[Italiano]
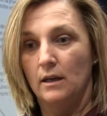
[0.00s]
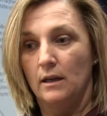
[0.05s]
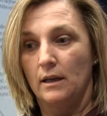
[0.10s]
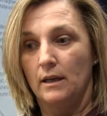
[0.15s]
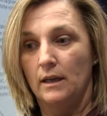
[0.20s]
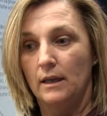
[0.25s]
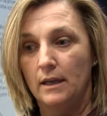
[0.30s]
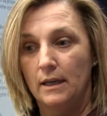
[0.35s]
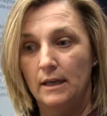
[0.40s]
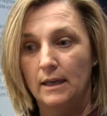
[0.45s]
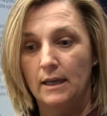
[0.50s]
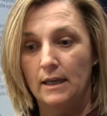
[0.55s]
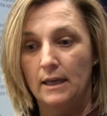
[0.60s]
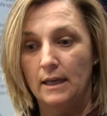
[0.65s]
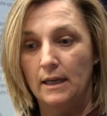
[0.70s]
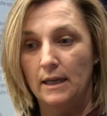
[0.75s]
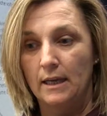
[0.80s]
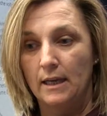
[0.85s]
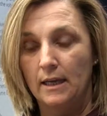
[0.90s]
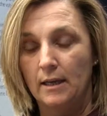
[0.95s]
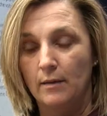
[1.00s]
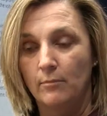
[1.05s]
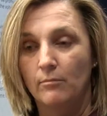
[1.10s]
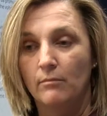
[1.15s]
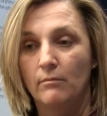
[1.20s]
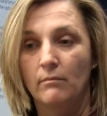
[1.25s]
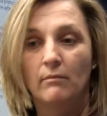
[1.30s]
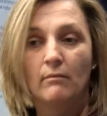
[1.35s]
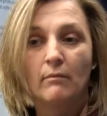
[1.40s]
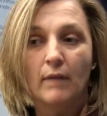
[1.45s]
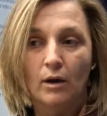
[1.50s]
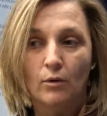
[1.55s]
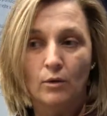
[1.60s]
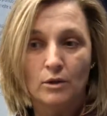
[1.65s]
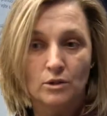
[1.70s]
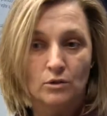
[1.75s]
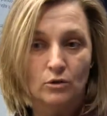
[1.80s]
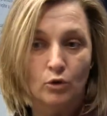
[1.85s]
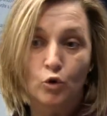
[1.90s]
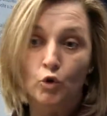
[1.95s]
e, ehm, ma
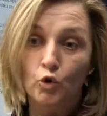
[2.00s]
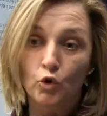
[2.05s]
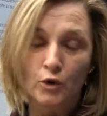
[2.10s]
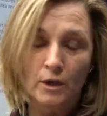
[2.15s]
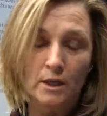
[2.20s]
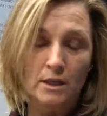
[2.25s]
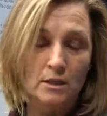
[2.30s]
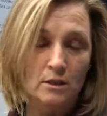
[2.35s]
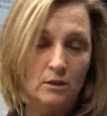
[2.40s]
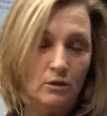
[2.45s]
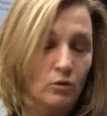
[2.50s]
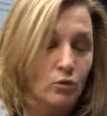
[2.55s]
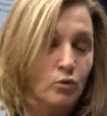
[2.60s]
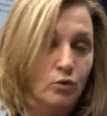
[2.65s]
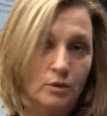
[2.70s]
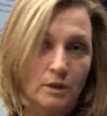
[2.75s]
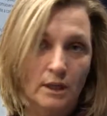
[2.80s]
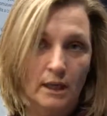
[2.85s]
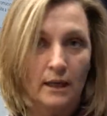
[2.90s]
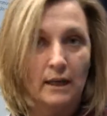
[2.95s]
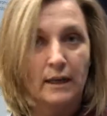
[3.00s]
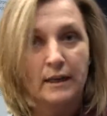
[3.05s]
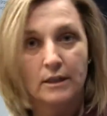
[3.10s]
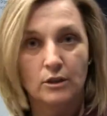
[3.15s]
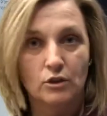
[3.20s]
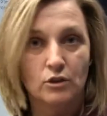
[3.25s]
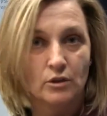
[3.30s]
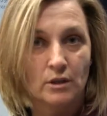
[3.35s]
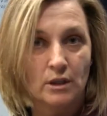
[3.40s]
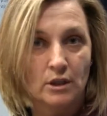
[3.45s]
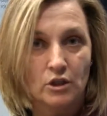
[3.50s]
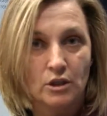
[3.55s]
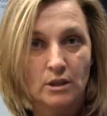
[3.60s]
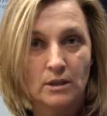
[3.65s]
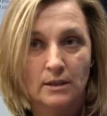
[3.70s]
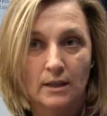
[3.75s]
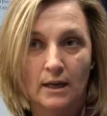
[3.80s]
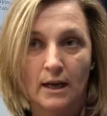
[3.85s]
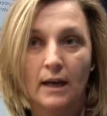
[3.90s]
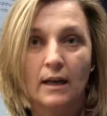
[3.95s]
questo non esclude le regioni
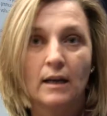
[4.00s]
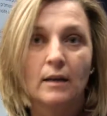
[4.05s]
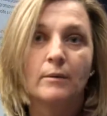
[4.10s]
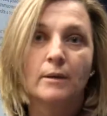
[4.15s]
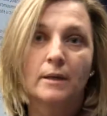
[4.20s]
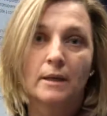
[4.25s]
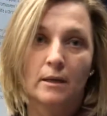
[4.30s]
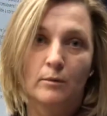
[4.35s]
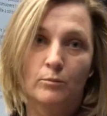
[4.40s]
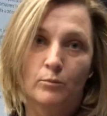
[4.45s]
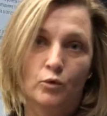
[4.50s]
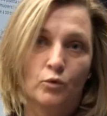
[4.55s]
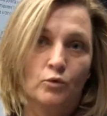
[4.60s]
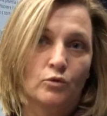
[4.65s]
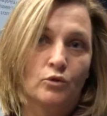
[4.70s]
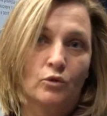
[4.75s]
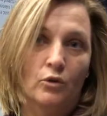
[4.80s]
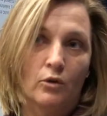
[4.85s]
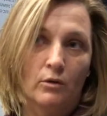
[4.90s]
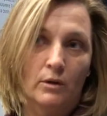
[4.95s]
centrali perché appunto